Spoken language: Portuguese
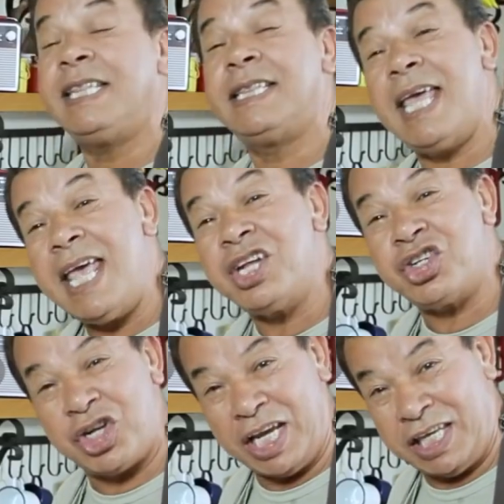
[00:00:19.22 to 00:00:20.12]

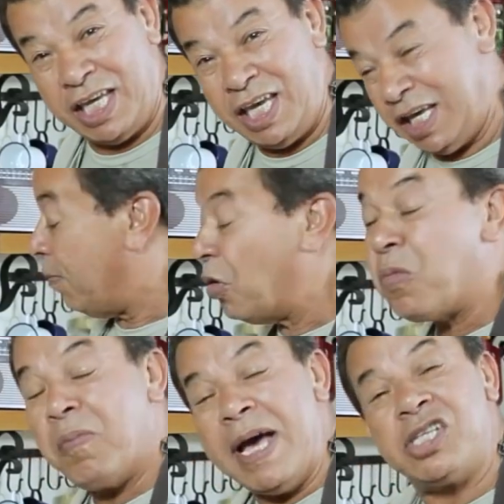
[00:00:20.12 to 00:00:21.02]
deixa aqui por
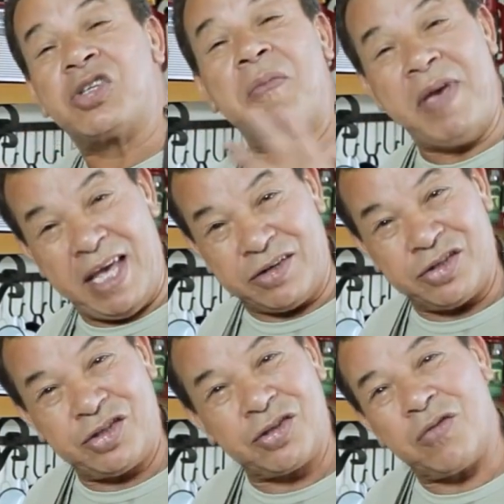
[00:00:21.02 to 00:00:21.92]
mais ou
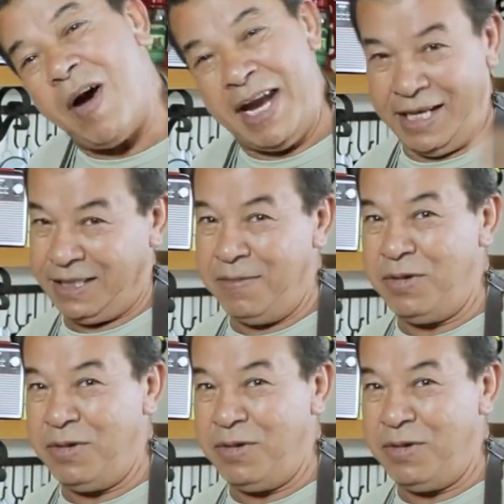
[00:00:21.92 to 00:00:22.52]
menos 40